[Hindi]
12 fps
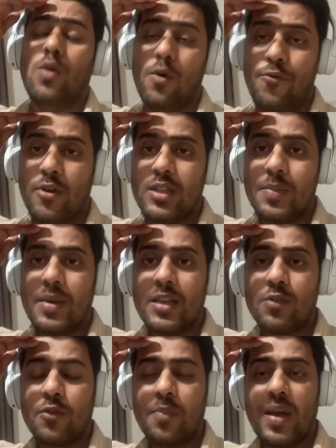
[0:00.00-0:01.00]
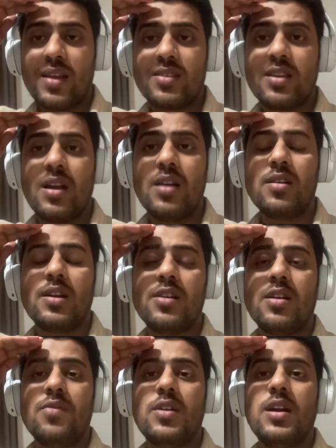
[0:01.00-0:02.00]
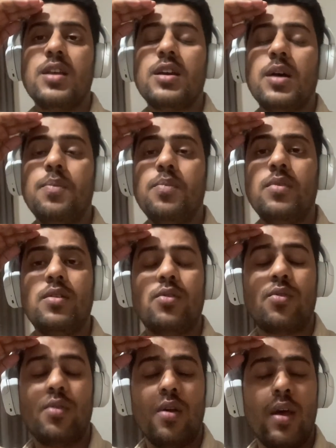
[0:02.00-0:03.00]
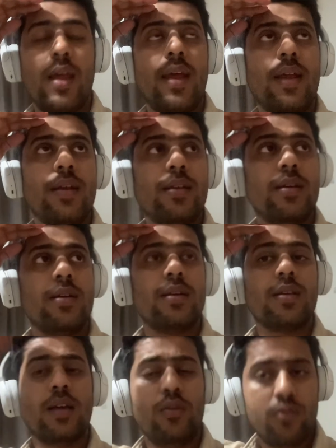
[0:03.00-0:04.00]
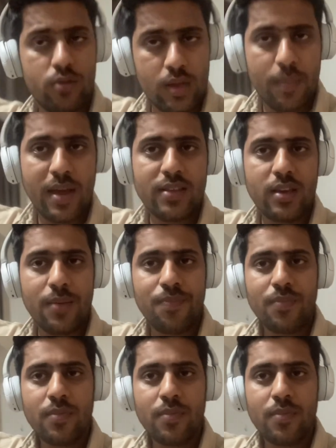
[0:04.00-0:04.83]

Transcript: होप फॉर द बेस्ट फॉर पाकिस्तान क्रिकेट वर्ल्ड कप एंड कल उनका मैच है